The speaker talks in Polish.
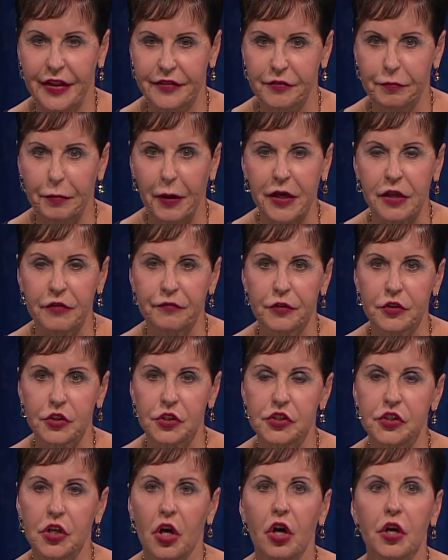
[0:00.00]
Wiem,
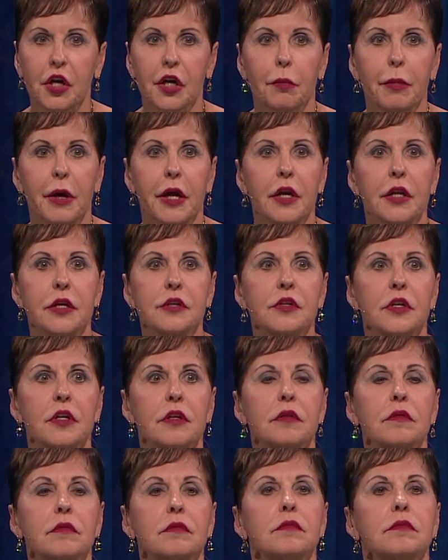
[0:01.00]
nawet
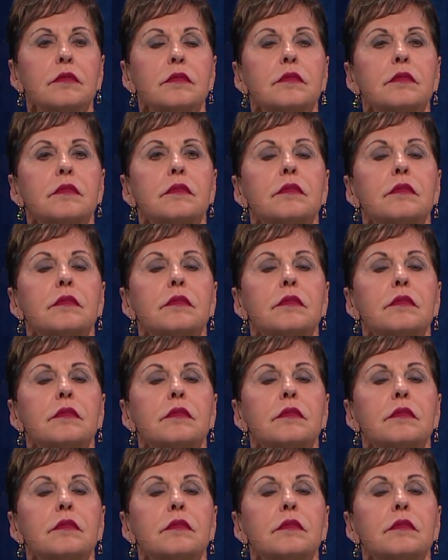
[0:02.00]
ciężko jest o